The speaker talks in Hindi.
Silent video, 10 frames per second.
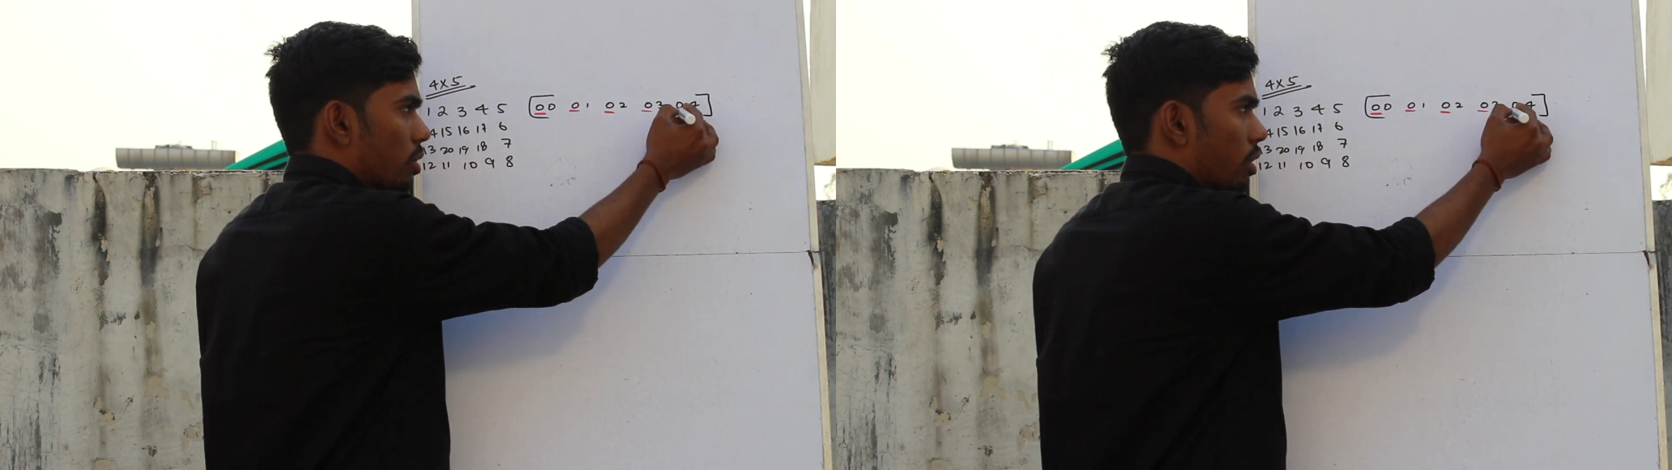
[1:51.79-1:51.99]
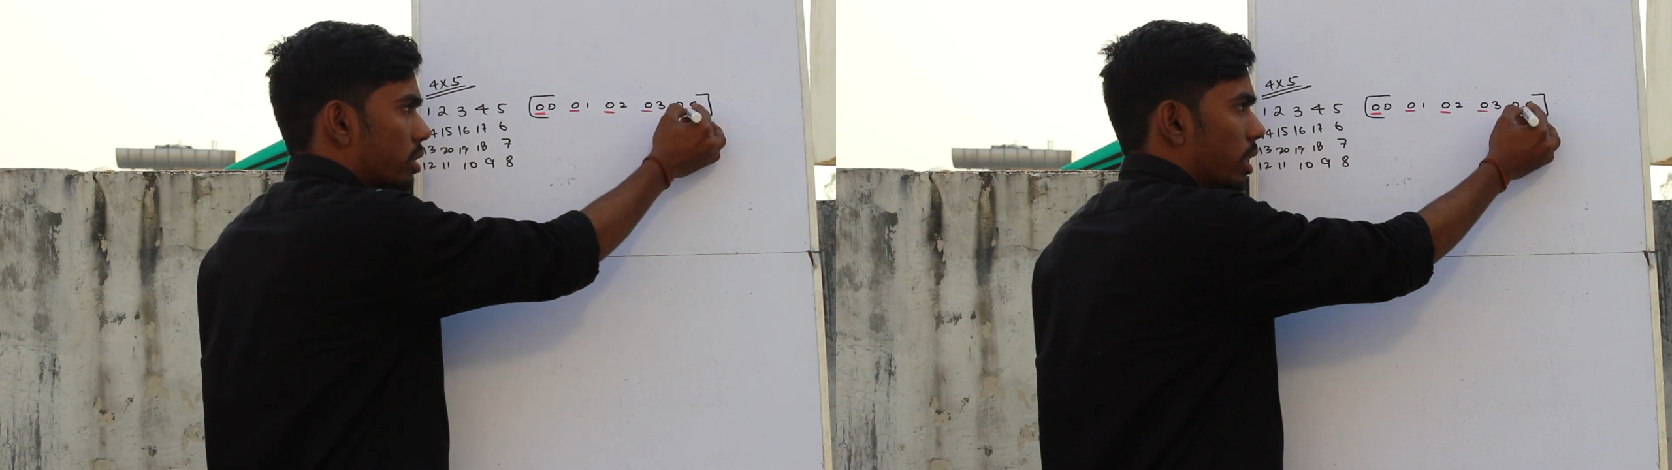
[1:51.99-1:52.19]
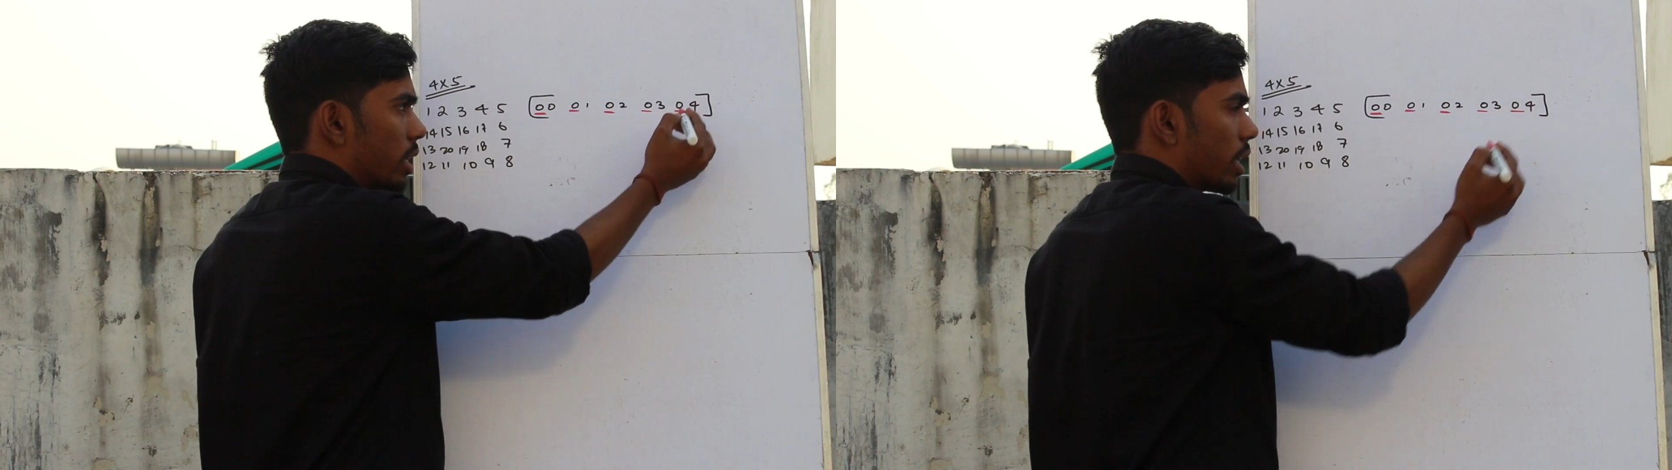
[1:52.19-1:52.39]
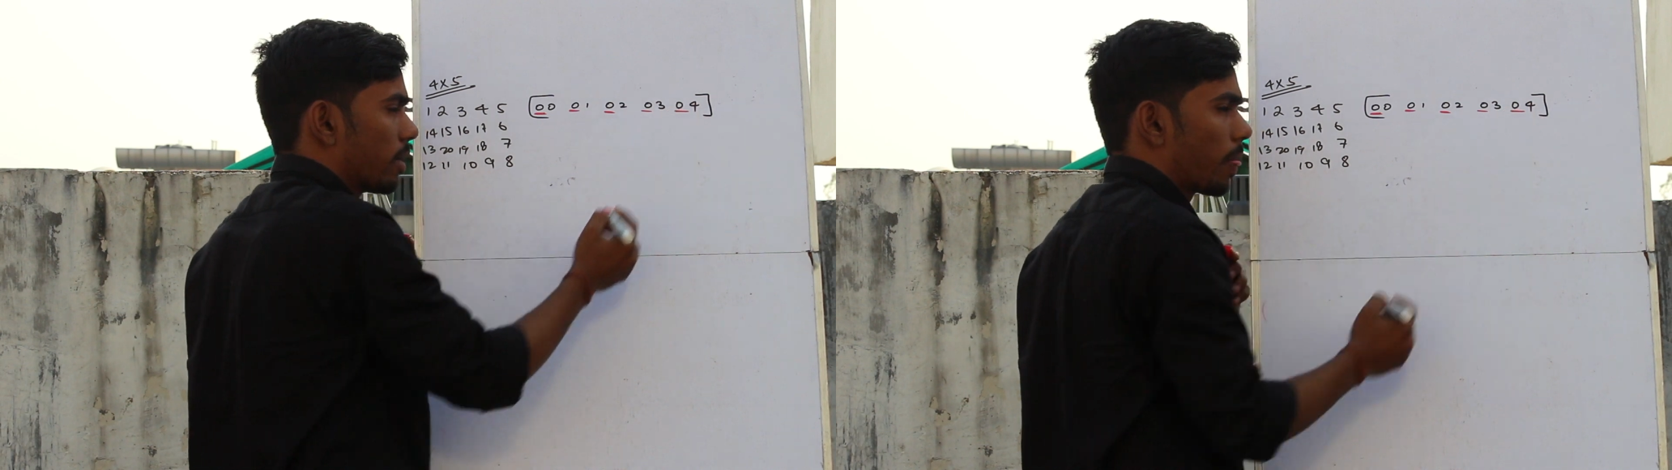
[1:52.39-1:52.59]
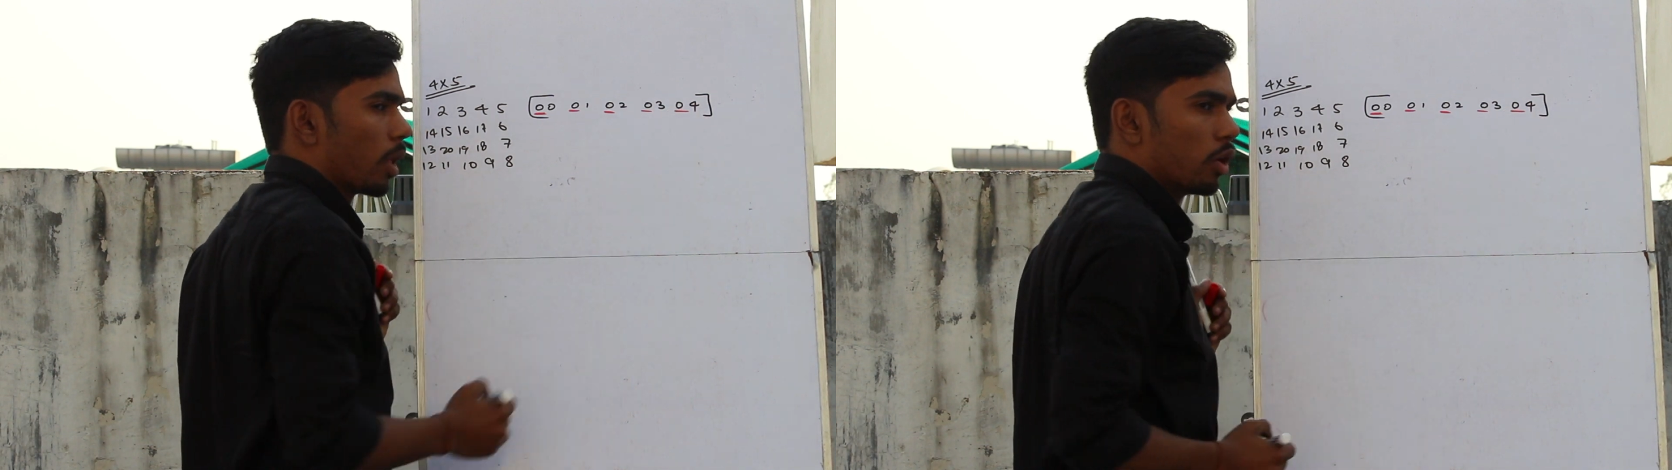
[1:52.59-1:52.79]
कॉन्स्टेंट
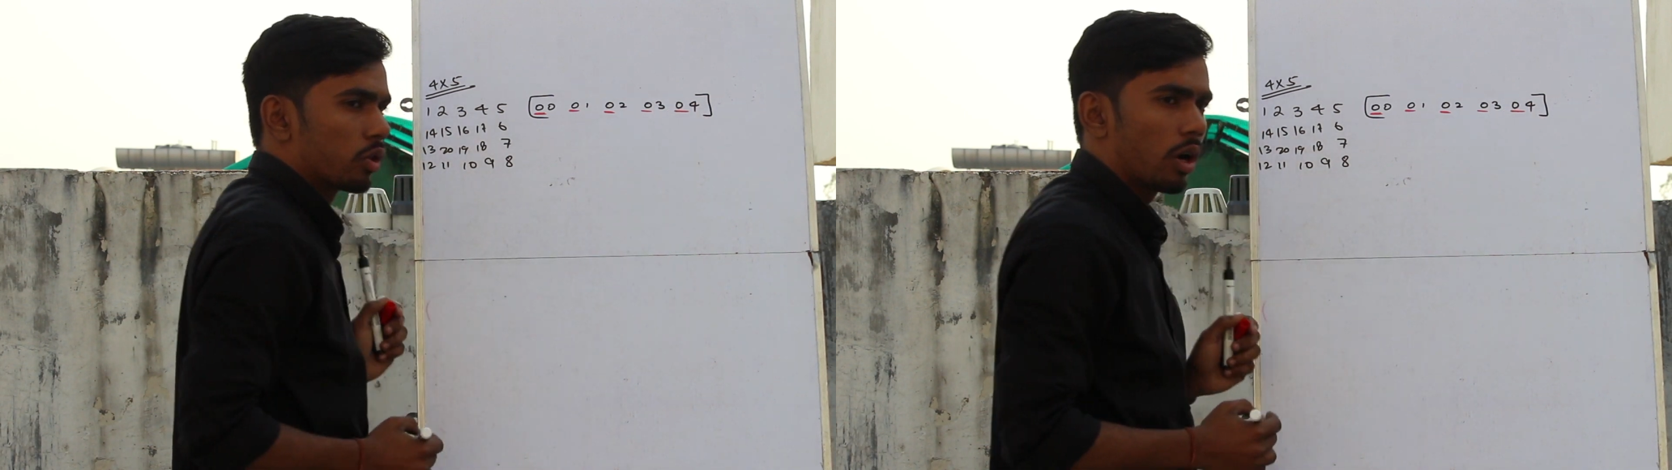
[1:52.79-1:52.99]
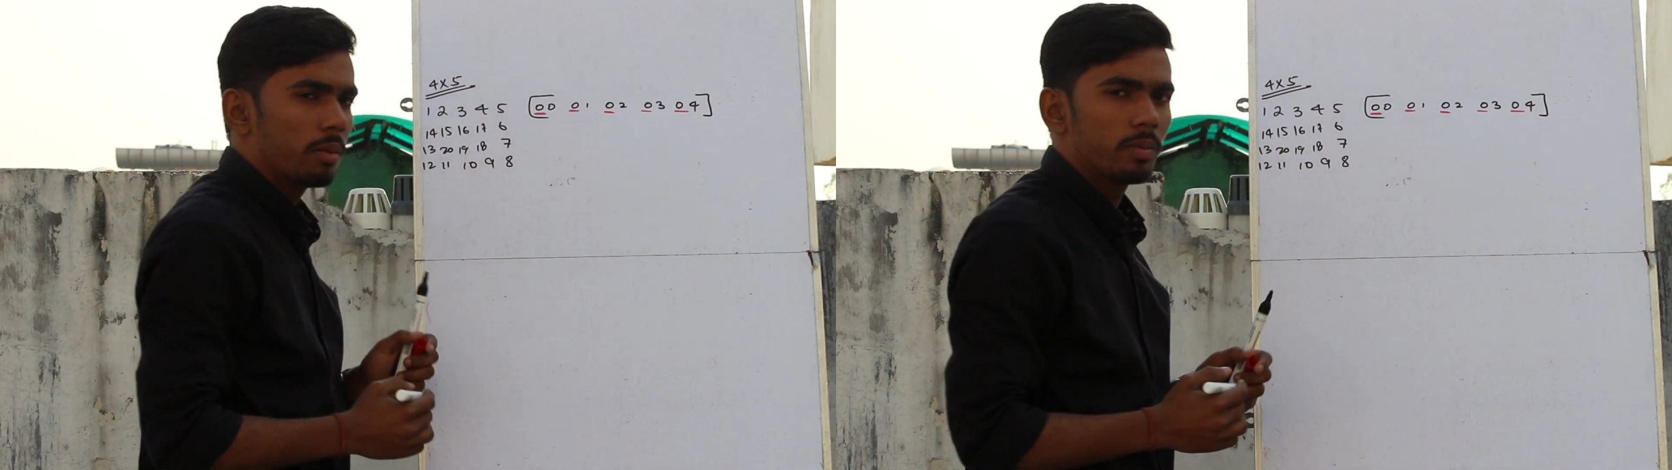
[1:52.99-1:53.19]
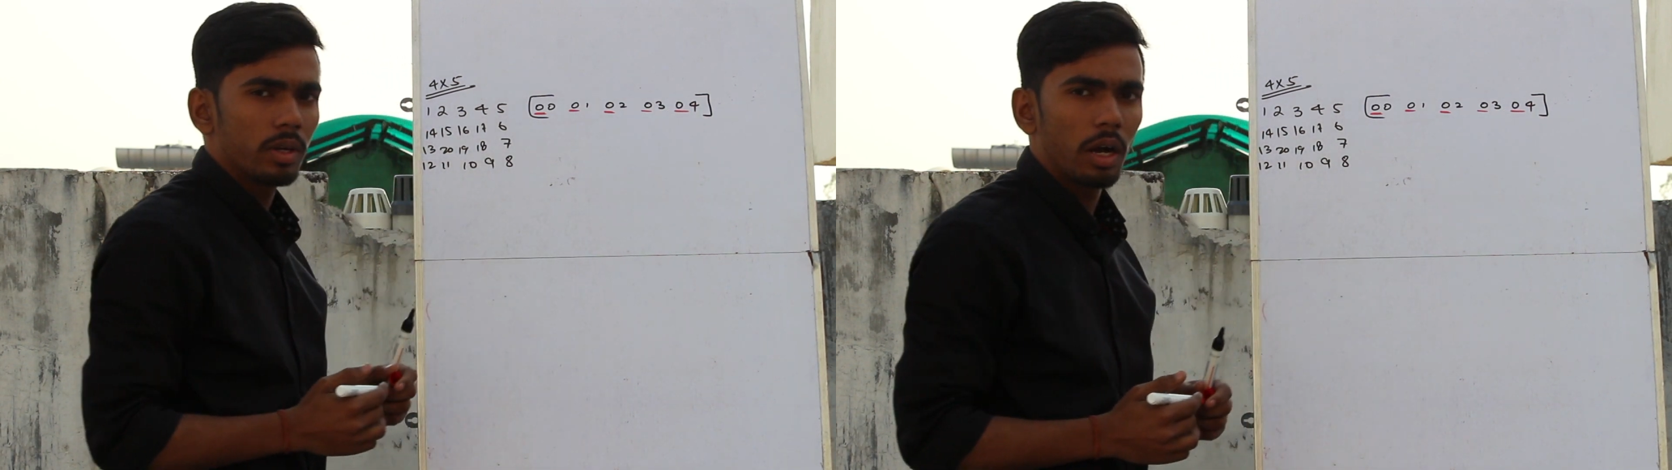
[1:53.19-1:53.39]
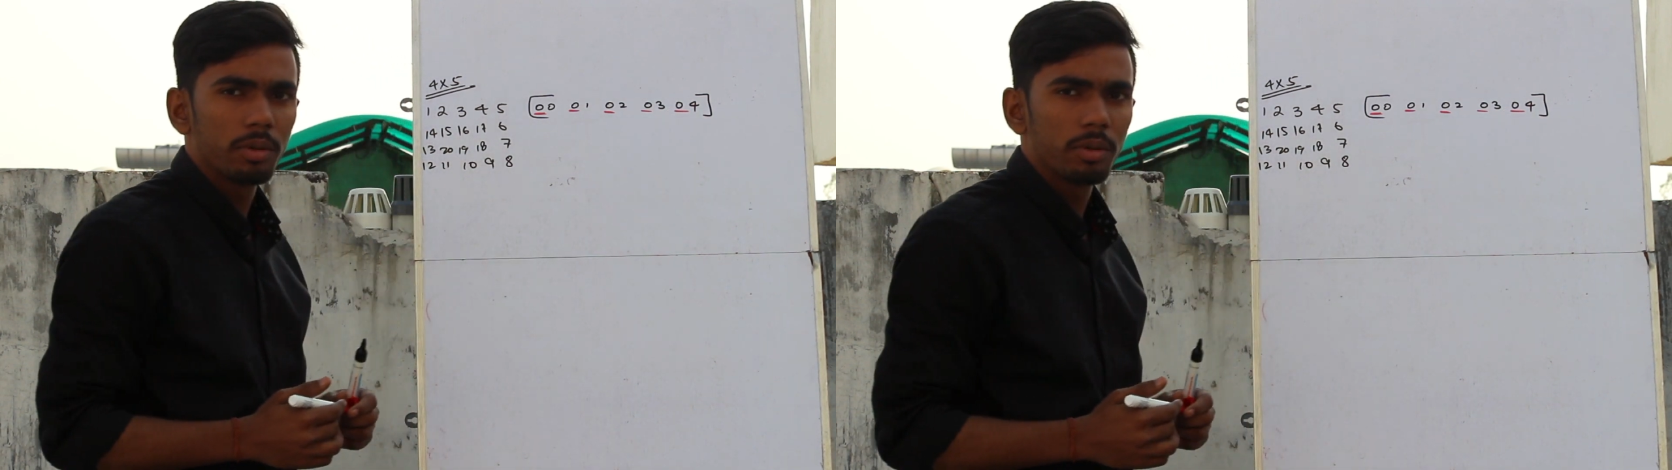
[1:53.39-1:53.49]
है तो अब